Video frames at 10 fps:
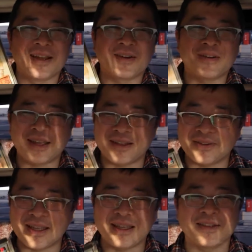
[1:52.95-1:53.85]
この辺
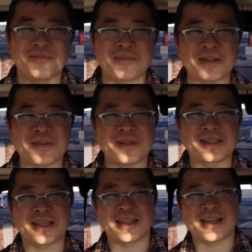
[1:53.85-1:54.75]
をね、パッと見
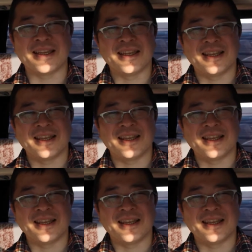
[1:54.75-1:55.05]
つけて、